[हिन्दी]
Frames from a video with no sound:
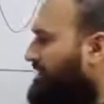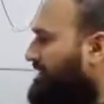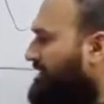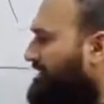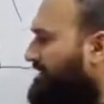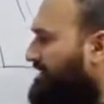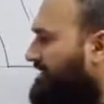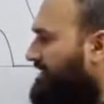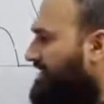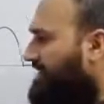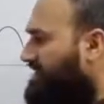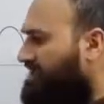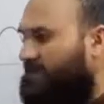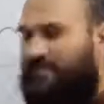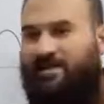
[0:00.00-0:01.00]
इधर देखें
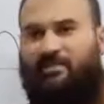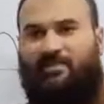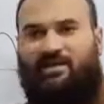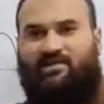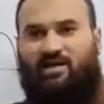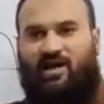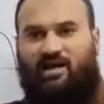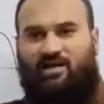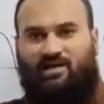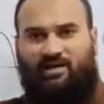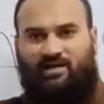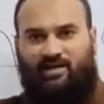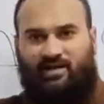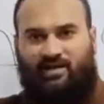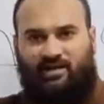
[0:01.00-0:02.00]
ये मेरे पास
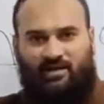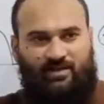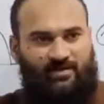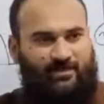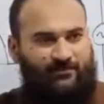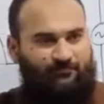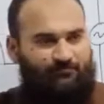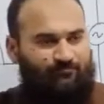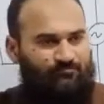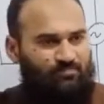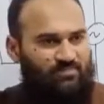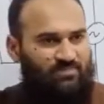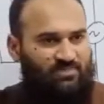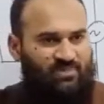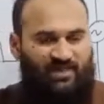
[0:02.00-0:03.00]
अल्टरनेटिंग करंट है
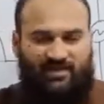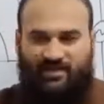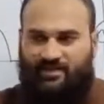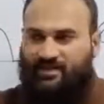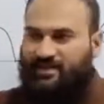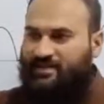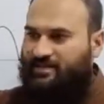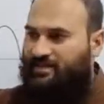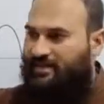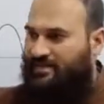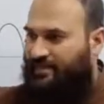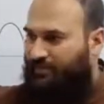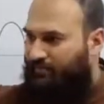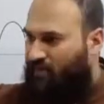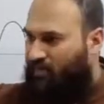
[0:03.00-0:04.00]
दिस इज़ द
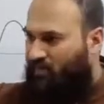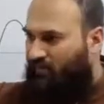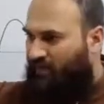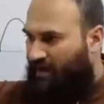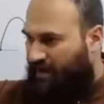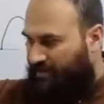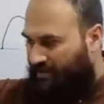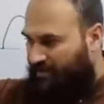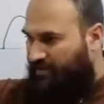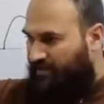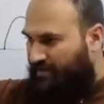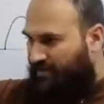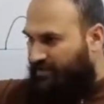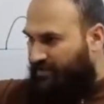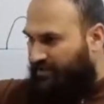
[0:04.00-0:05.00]
सिंबल ऑफ
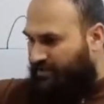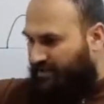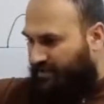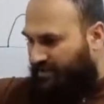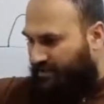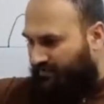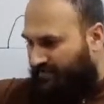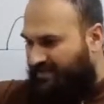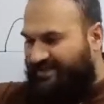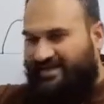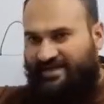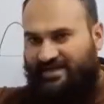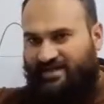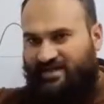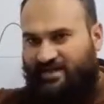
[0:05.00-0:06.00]
अल्टरनेटिंग करंट सर्किट में ऐसे
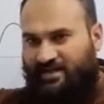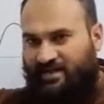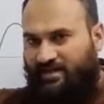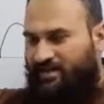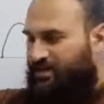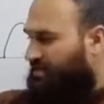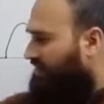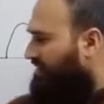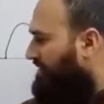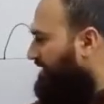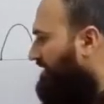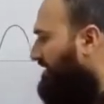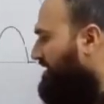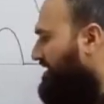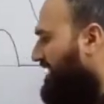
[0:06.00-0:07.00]
ही लिखते हैं ना
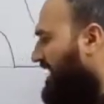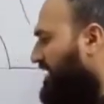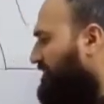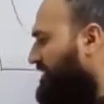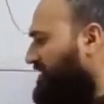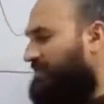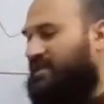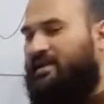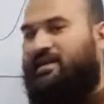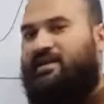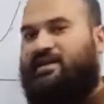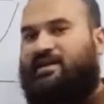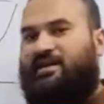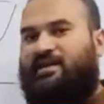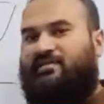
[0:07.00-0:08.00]
यहाँ पर मैंने
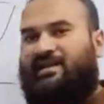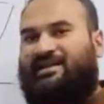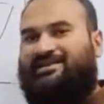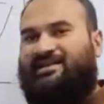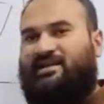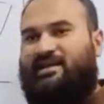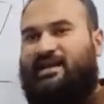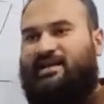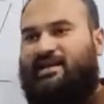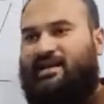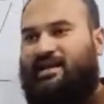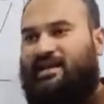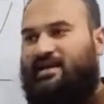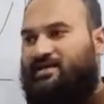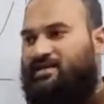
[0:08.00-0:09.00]
एक डिवाइस लगाई
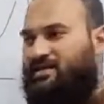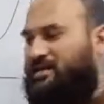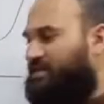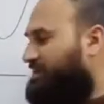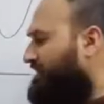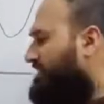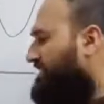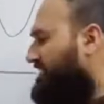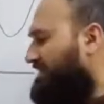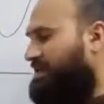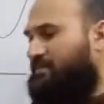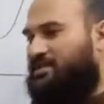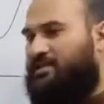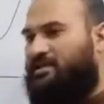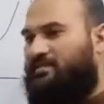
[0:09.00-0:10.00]
है ये रेजिस्टेंस का
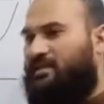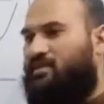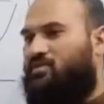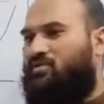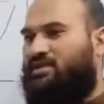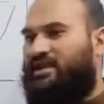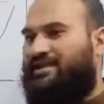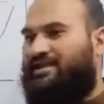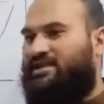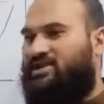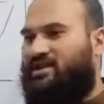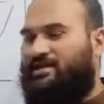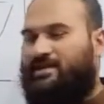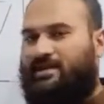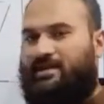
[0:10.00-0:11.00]
मतलब है कोई ऐसी
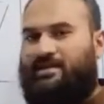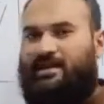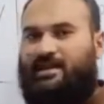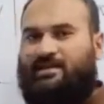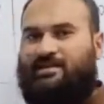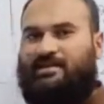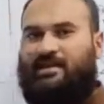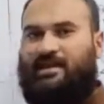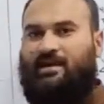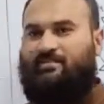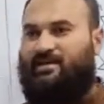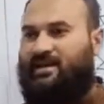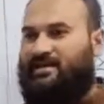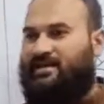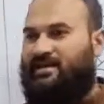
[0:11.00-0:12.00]
चीज़ लगी है जिसे आप
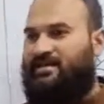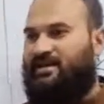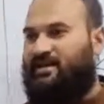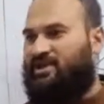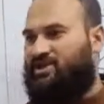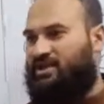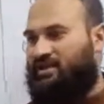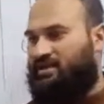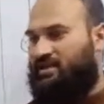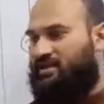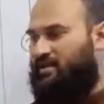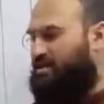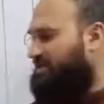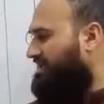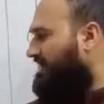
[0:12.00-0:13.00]
डीसी देना चाहते
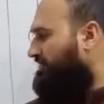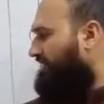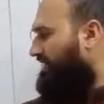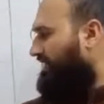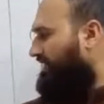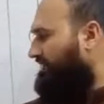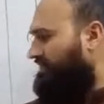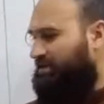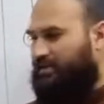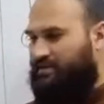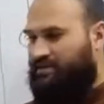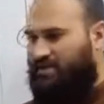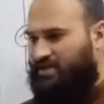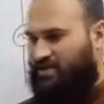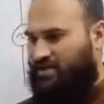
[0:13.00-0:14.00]
हैं जिसे आप डायरेक्ट
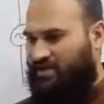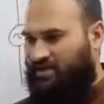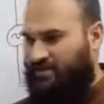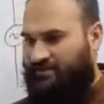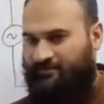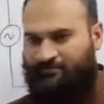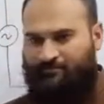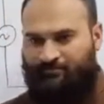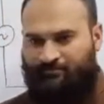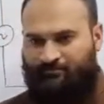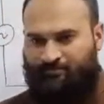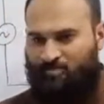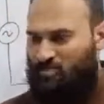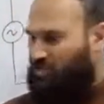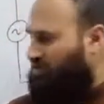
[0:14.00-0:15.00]
करंट देना चाहते
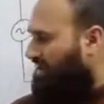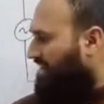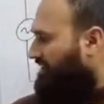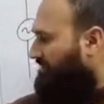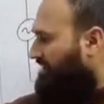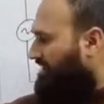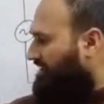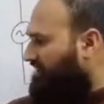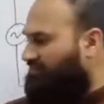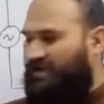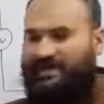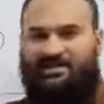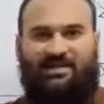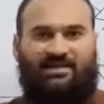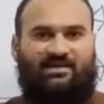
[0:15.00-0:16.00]
हैं तो यहाँ पर एक
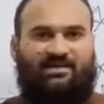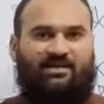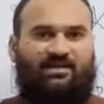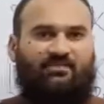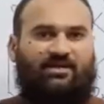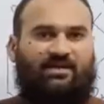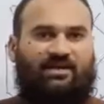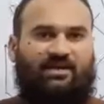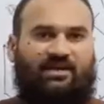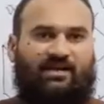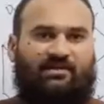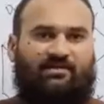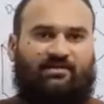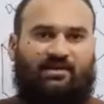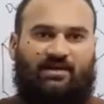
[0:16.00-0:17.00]
डिवाइस है जिसे हमने
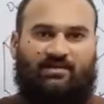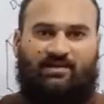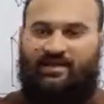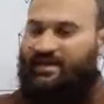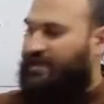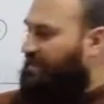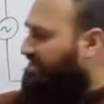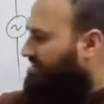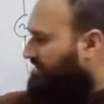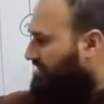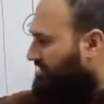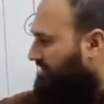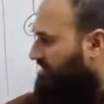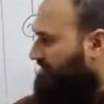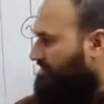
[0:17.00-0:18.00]
डायरेक्ट करंट देना है इस
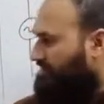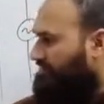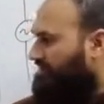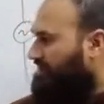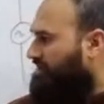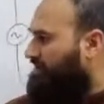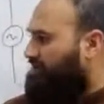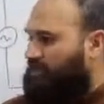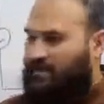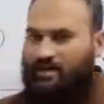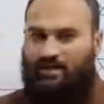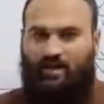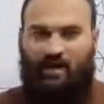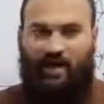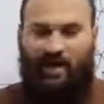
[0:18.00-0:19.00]
रेजिस्टेंस में
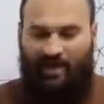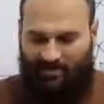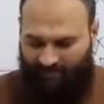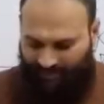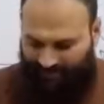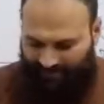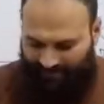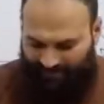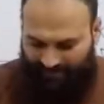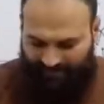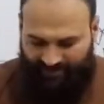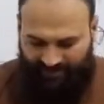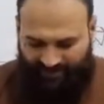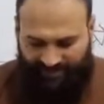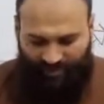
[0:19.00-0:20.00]
अल्टरनेटिंग
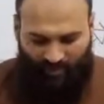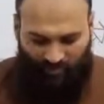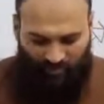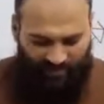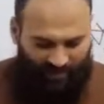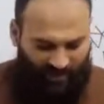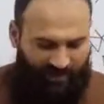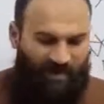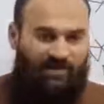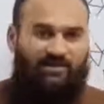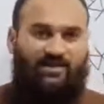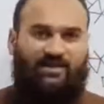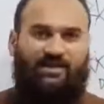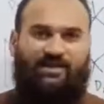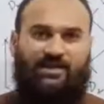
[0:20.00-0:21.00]
करंट क्या होता है
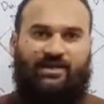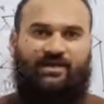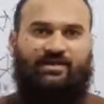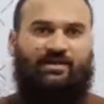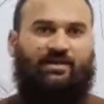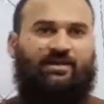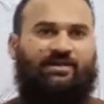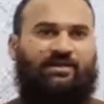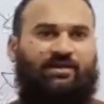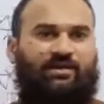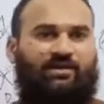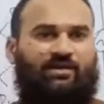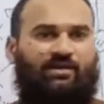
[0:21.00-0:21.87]
अल्टरनेटिंग करंट की